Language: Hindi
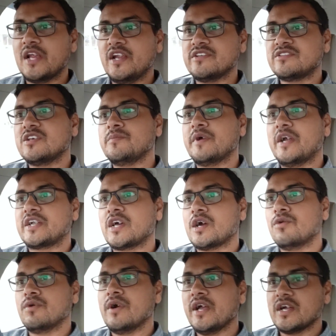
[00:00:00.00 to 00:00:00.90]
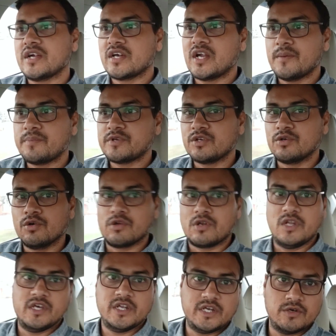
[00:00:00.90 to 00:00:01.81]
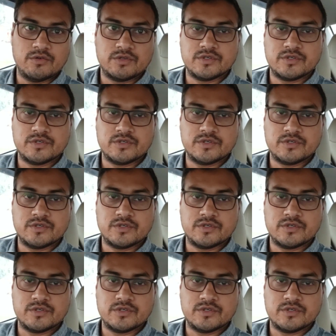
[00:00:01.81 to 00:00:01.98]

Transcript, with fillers: पहले से ही बैठा हुआ है अगर आप टिगोर ले रहे